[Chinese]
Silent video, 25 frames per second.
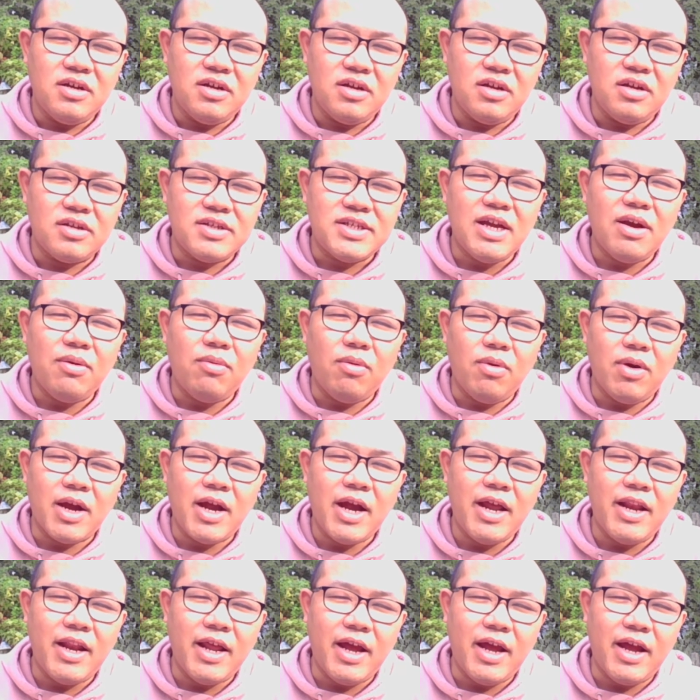呃，在我
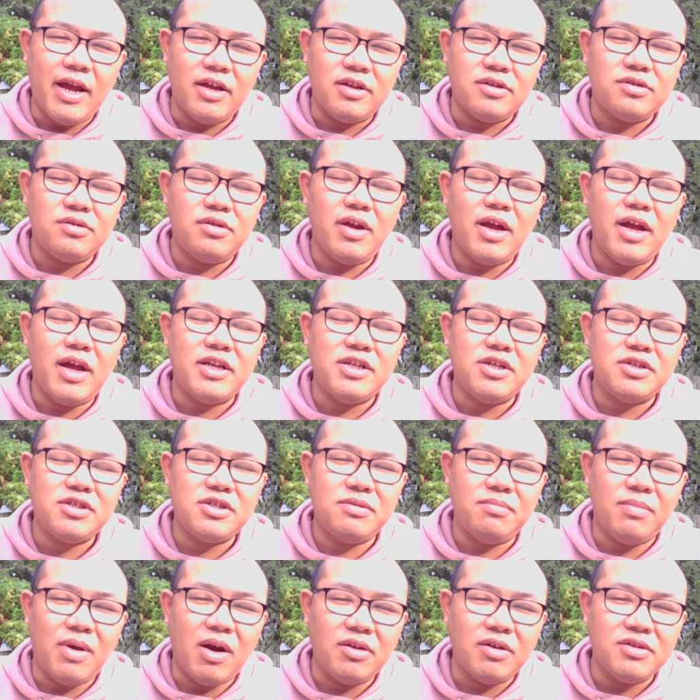看来，虽然就
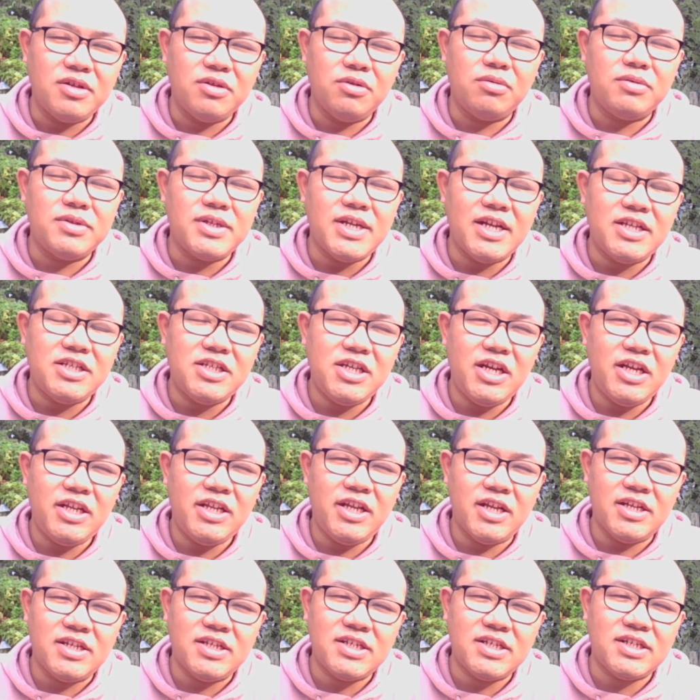是毛泽东在这一
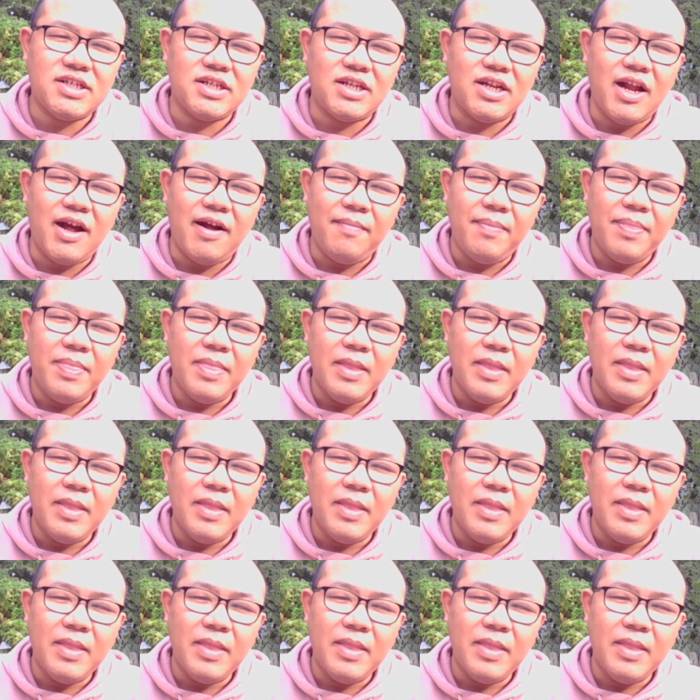天死了。